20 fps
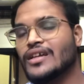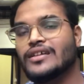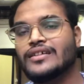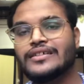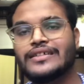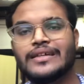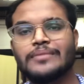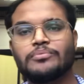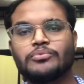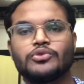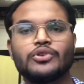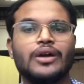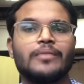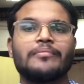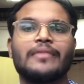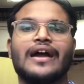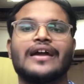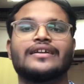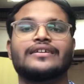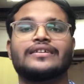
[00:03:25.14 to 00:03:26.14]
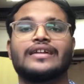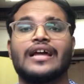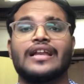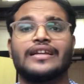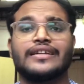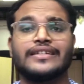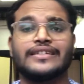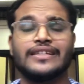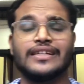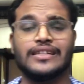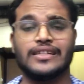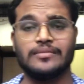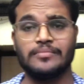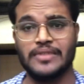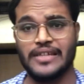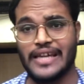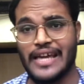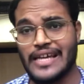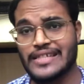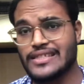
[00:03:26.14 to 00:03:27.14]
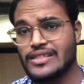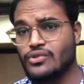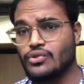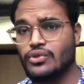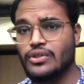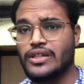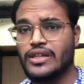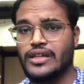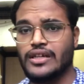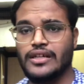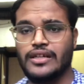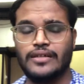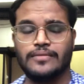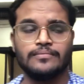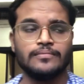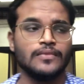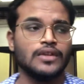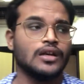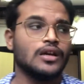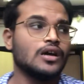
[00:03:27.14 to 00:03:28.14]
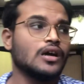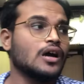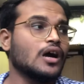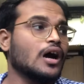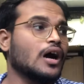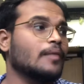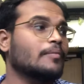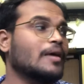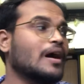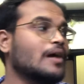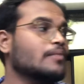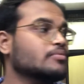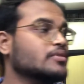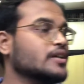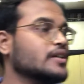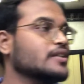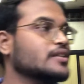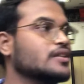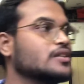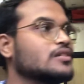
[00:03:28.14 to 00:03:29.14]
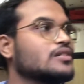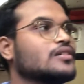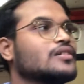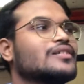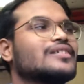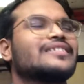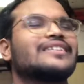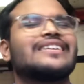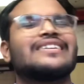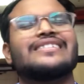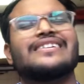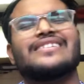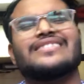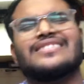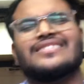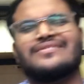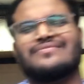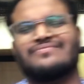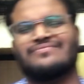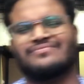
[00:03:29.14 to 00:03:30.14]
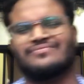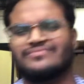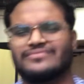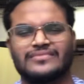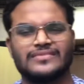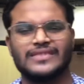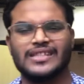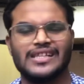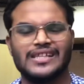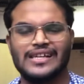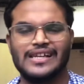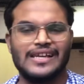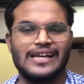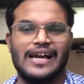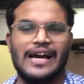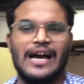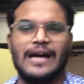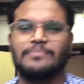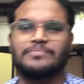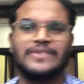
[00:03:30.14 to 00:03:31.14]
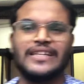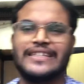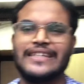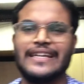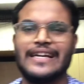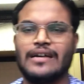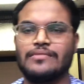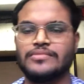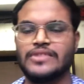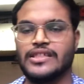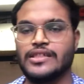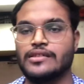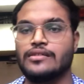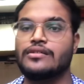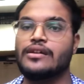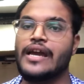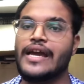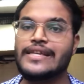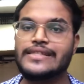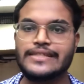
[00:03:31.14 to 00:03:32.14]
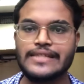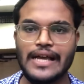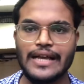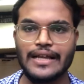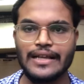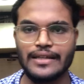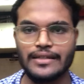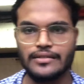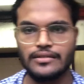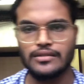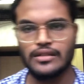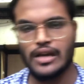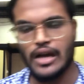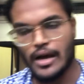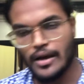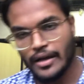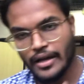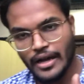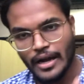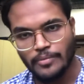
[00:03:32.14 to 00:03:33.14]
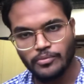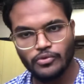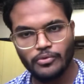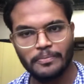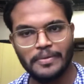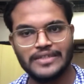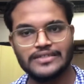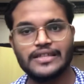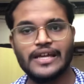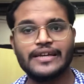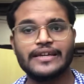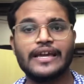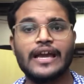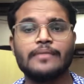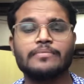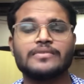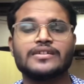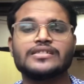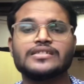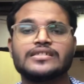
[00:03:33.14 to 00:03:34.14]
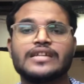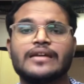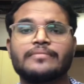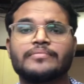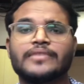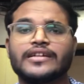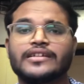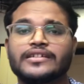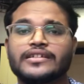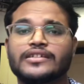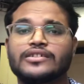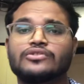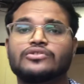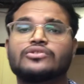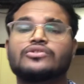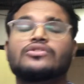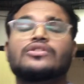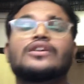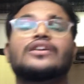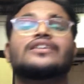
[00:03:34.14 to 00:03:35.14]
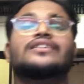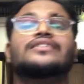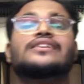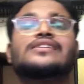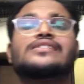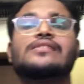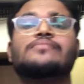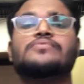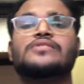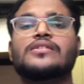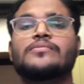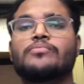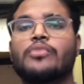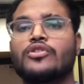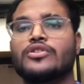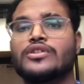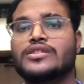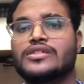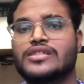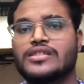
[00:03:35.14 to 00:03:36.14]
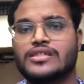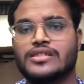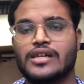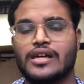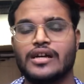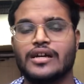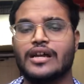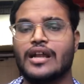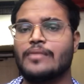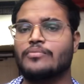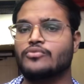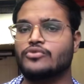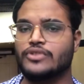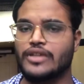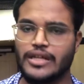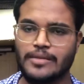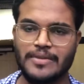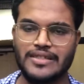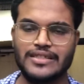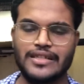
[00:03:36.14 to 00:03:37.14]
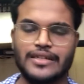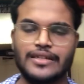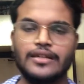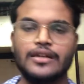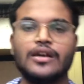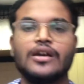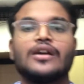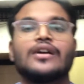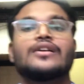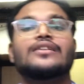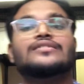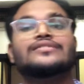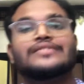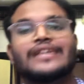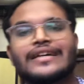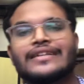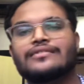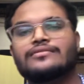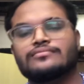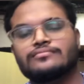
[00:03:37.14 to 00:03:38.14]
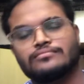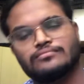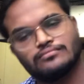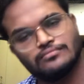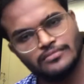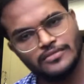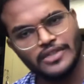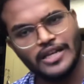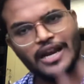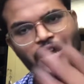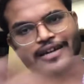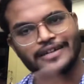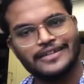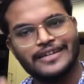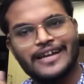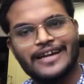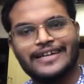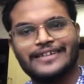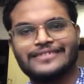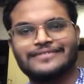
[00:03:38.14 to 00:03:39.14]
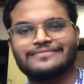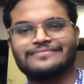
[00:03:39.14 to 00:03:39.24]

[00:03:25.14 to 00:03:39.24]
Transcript: ये पूरा मेंटालिटी का गेम है कैसे होल्ड करना है अब आप कहेंगे नहीं दर्शन अपना ये काम नहीं है एग्जैक्टली exactly, अगर आपको पता है कि आप किस टाइप के ट्रेडर हो ये सबसे इंपॉर्टेंट चीज़ है अगर आपको नहीं पता है देन ट्राई ट्राई